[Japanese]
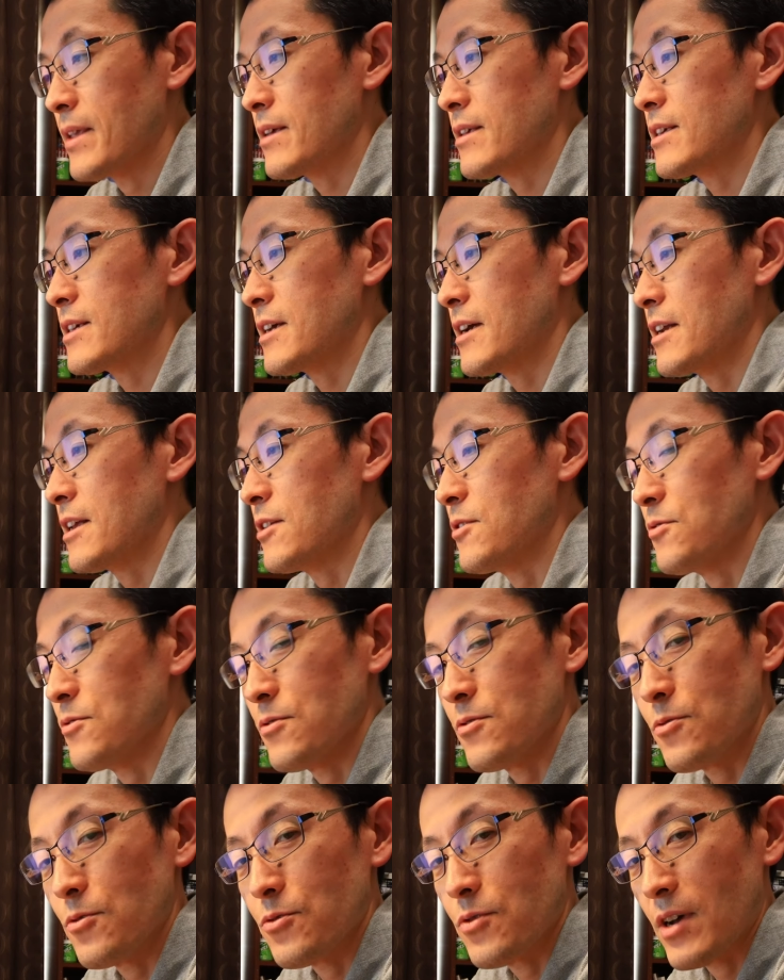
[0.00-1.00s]
聞かれ
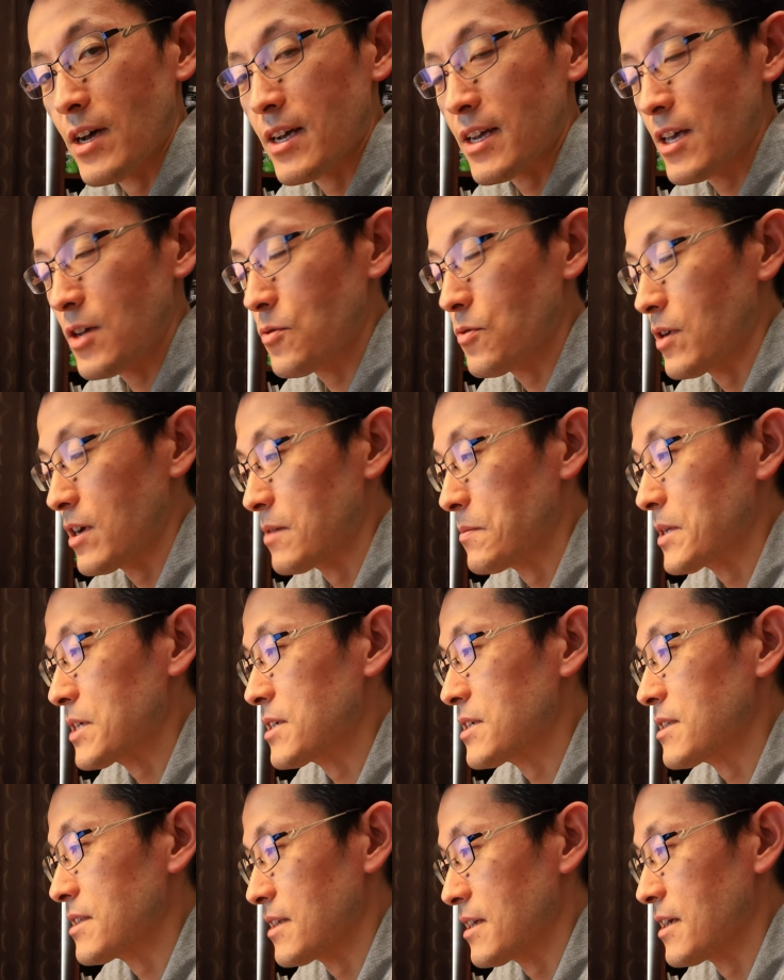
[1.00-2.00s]
ることが結構ありま
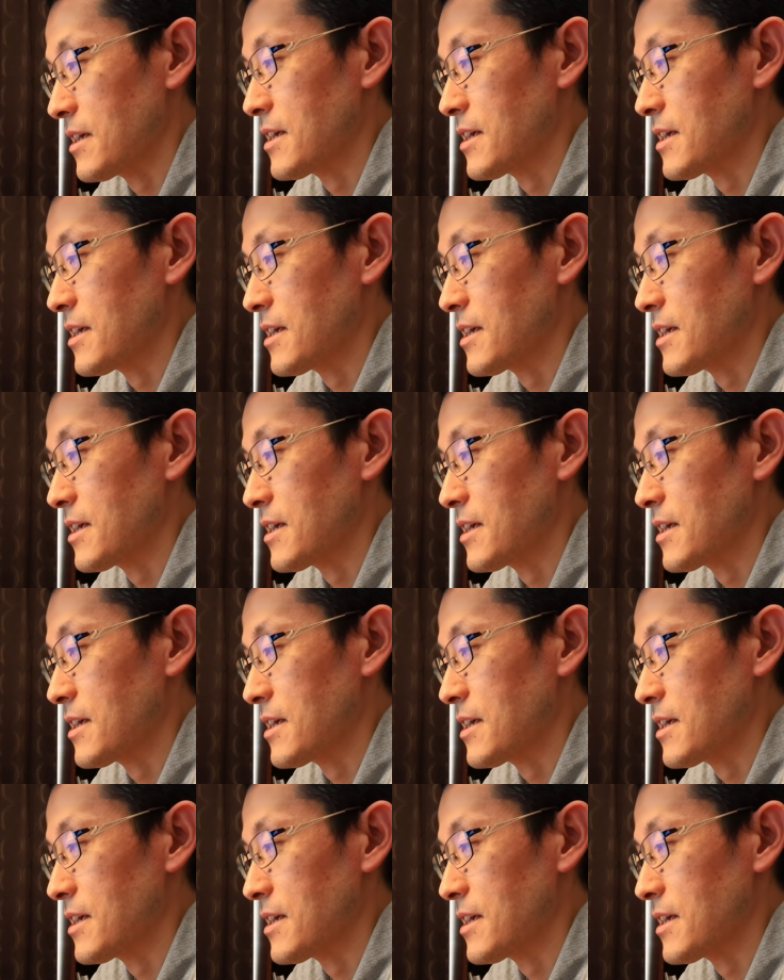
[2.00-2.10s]
して、